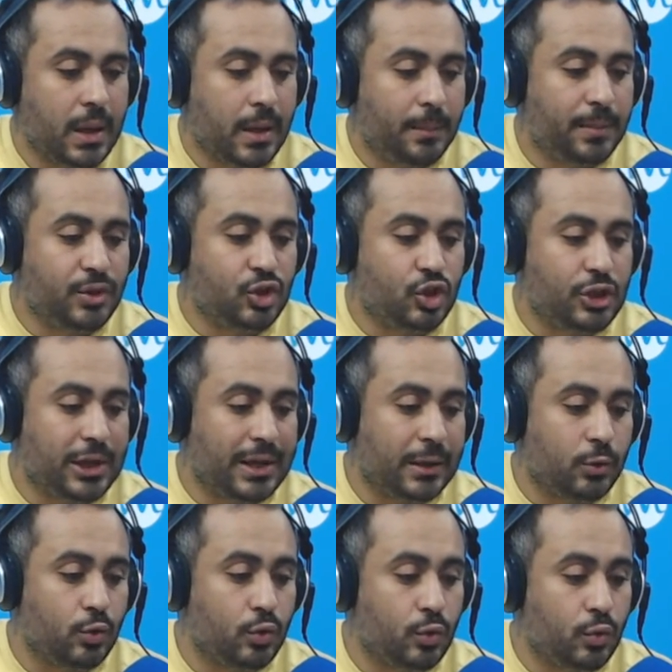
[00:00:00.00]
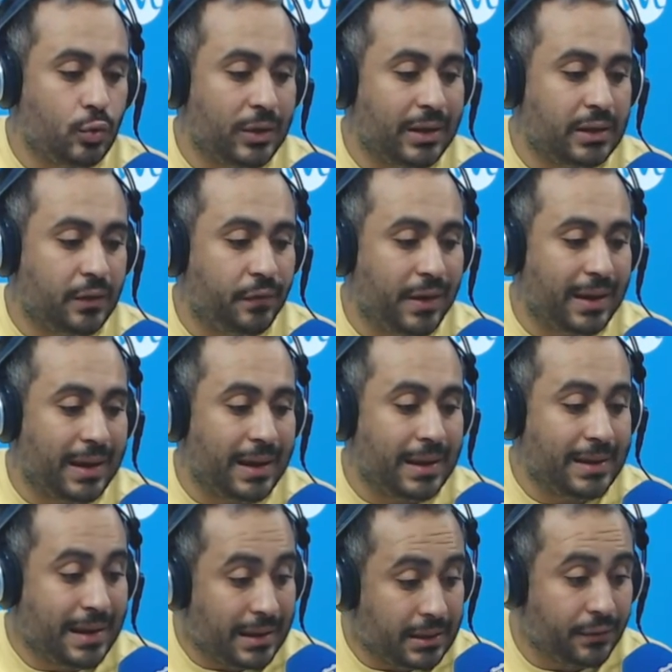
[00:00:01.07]
بن جدي يقول أنه الاتفاق
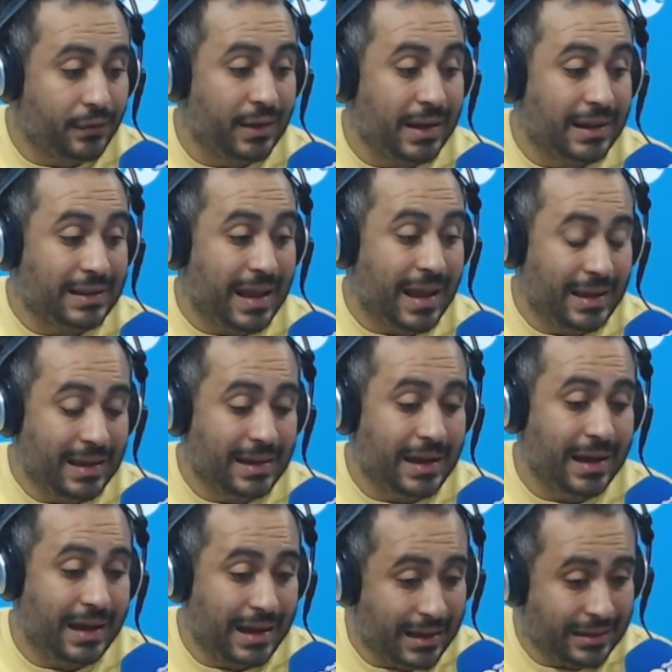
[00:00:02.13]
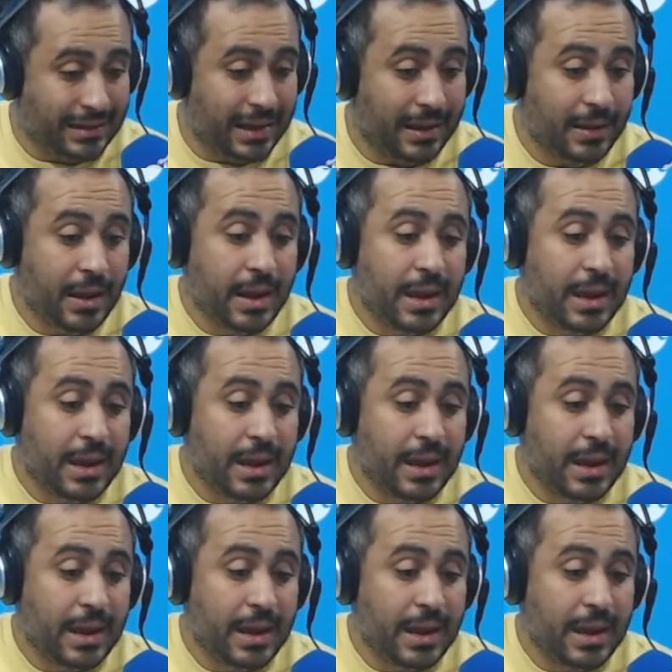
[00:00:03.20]
يهدف إلى تحيين الخارطة